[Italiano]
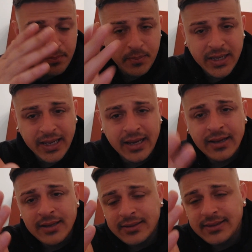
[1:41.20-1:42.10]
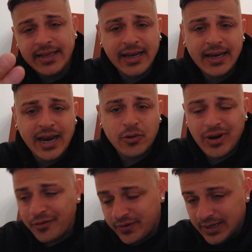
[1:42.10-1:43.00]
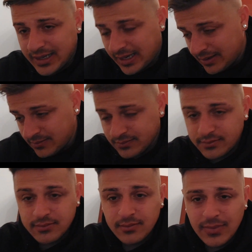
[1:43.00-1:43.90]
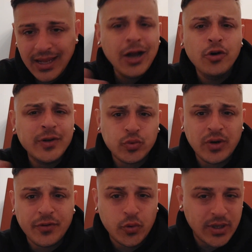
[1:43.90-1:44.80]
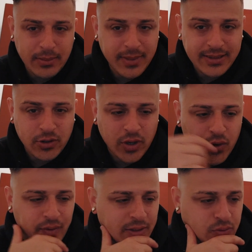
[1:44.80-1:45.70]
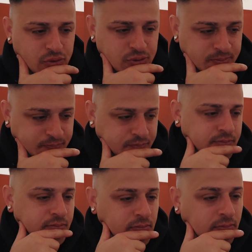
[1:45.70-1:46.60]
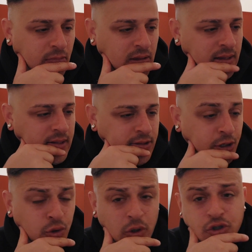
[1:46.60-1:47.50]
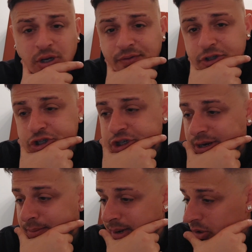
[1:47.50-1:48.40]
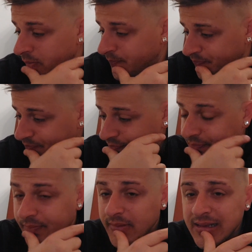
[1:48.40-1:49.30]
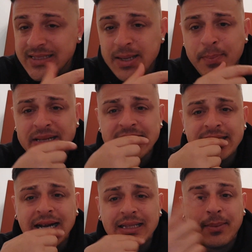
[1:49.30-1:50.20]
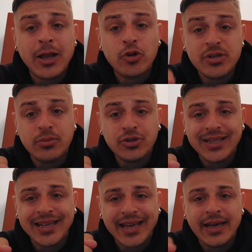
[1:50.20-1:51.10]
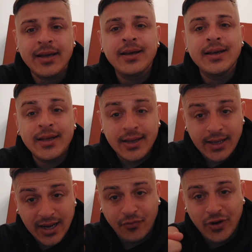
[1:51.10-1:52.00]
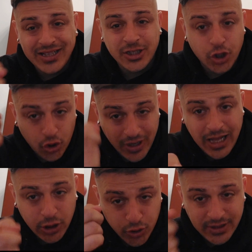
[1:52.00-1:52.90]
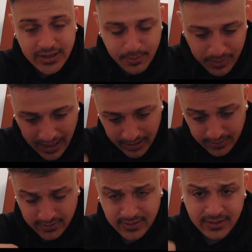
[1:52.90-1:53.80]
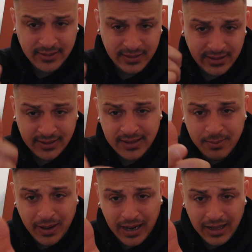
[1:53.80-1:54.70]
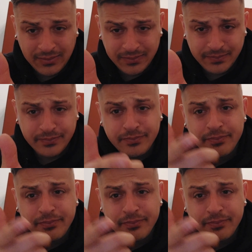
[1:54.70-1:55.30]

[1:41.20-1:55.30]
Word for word: perché dichiareranno alla fine che hanno fatto una figura di merda con la Juventus. Addirittura oggi la FGC nemmeno si è presentata, ma la cosa importante è che gli avvocati di Ronaldo e di, Dib- di Dybala